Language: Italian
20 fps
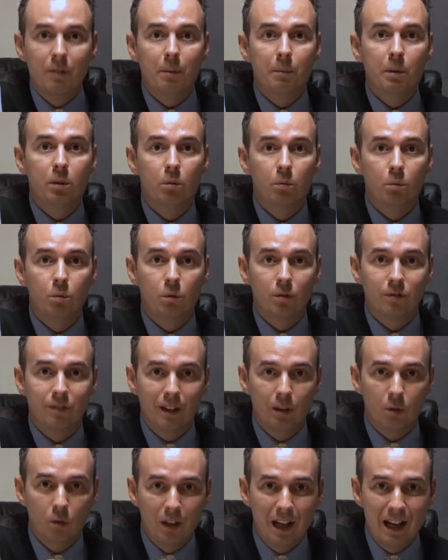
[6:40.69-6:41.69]
Avrebbe dovuto
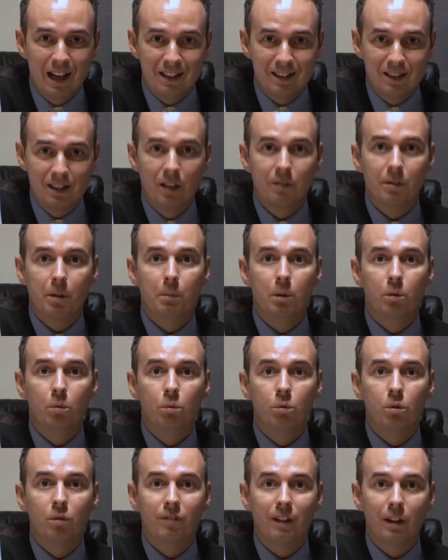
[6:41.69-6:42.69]
farlo l'ASL, avrebbe
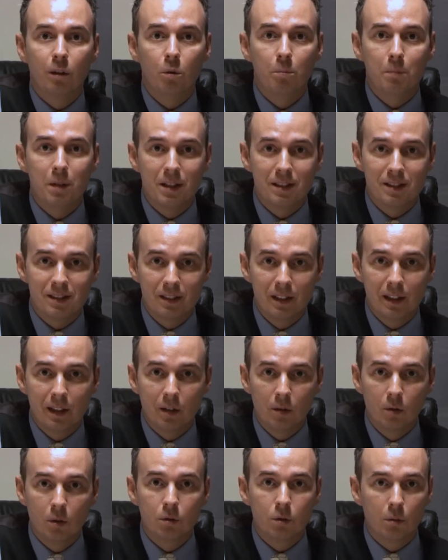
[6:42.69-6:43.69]
dovuto farlo il Ministero,